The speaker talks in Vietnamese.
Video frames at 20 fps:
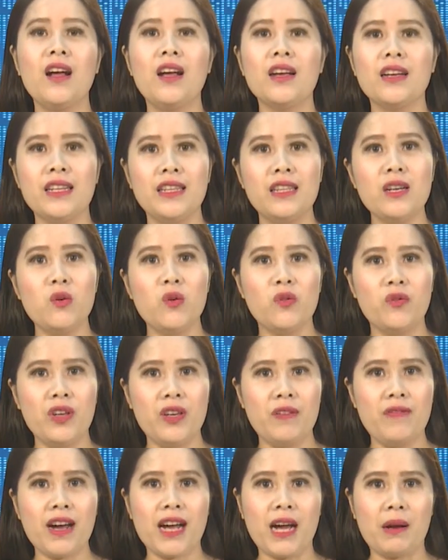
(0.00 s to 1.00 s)
Kính thưa quý vị
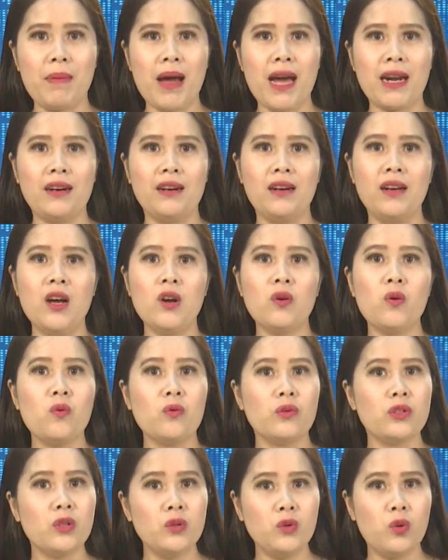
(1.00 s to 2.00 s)
và các bạn, cùng
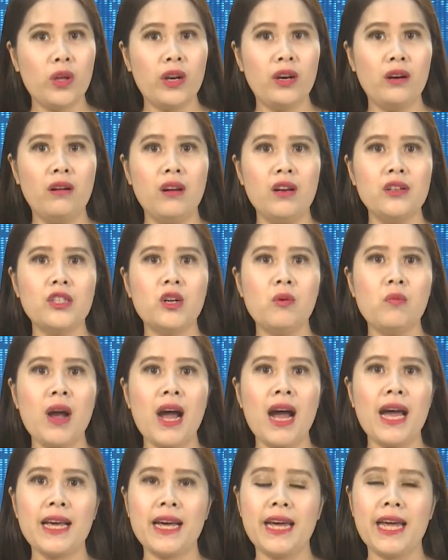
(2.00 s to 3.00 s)
trong tuần, trong
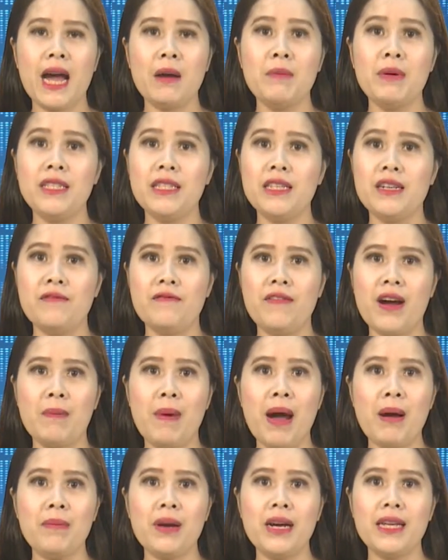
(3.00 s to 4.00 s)
hai ngày 29 và
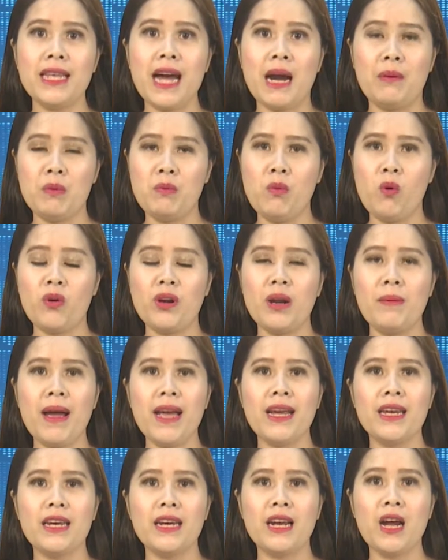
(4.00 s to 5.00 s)
30 tháng 11 năm
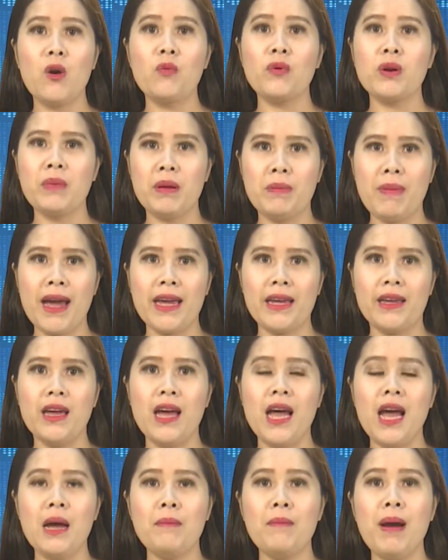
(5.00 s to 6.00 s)
2017,
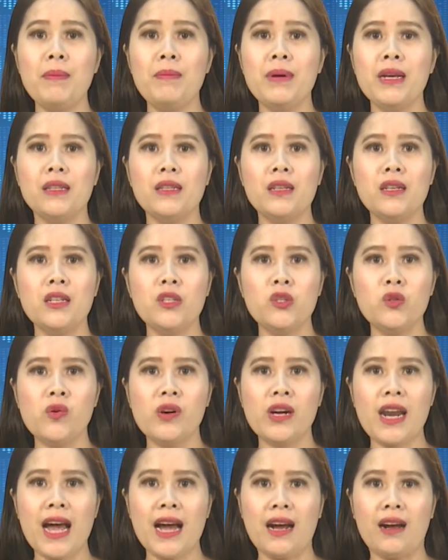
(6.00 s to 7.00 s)
Ban Bí thư Trung ương
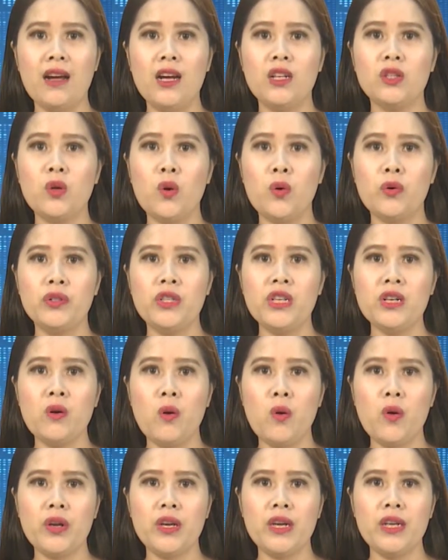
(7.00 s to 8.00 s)
Đảng tổ chức
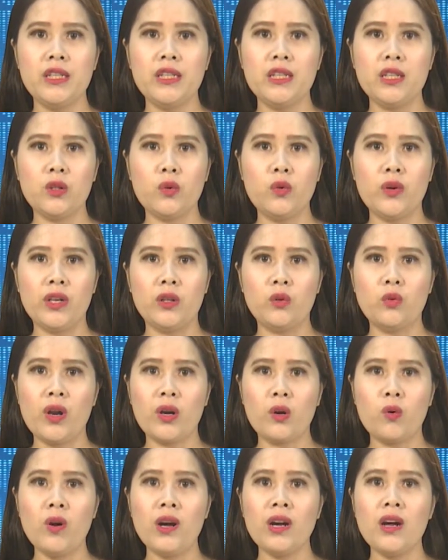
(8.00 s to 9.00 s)
hội nghị trực tuyến toàn
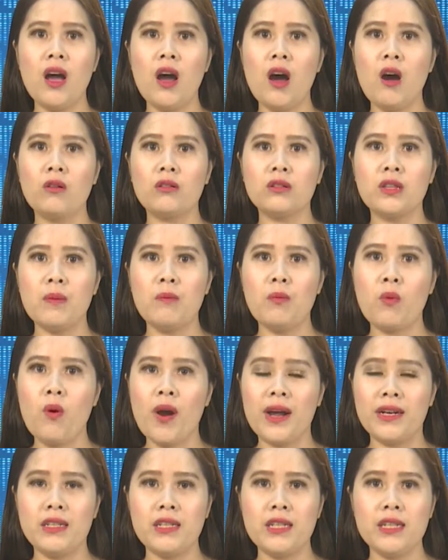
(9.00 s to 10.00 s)
quốc học tập
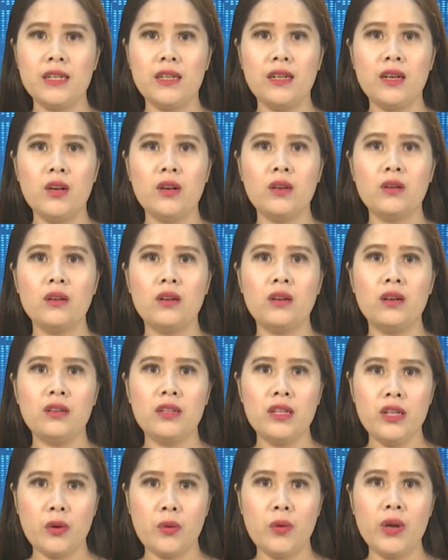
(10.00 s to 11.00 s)
quán triệt, ờ,
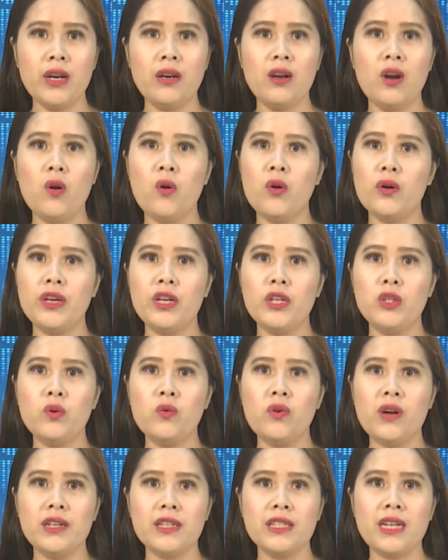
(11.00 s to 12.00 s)
nghị quyết hội nghị Trung
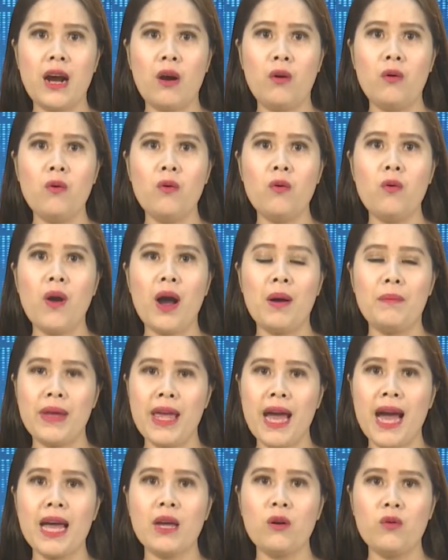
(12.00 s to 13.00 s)
ương 6 khóa
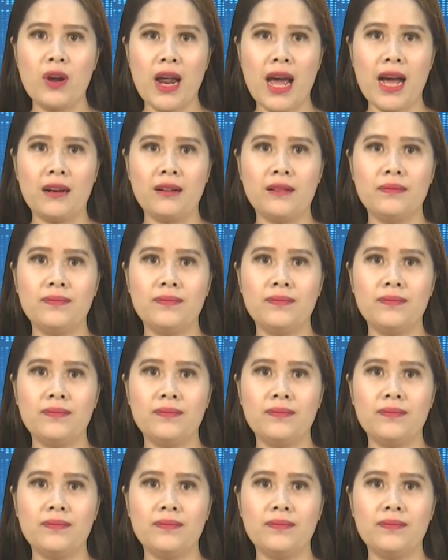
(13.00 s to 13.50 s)
12 của Đảng.